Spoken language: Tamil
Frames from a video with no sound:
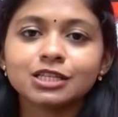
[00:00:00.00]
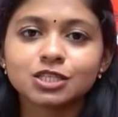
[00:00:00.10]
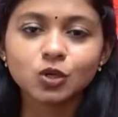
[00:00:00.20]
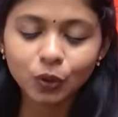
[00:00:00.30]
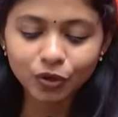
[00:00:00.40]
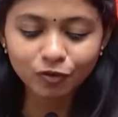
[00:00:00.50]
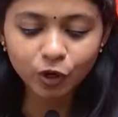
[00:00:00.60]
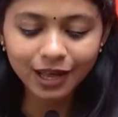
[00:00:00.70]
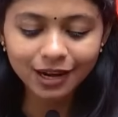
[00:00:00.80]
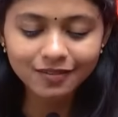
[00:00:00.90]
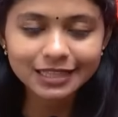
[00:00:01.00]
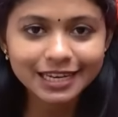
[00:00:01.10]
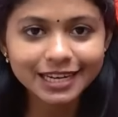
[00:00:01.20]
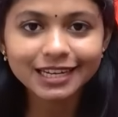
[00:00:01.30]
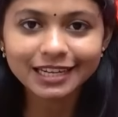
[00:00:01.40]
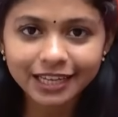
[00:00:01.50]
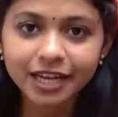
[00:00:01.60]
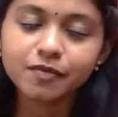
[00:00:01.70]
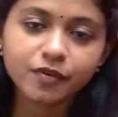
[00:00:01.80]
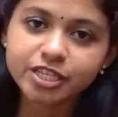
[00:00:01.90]
ஸோ இவ்வளோ நாளாக வந்து என்ன
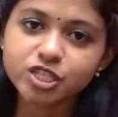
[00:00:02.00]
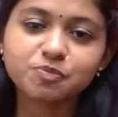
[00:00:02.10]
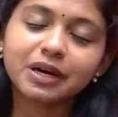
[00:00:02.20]
டைம் வேஸ்ட்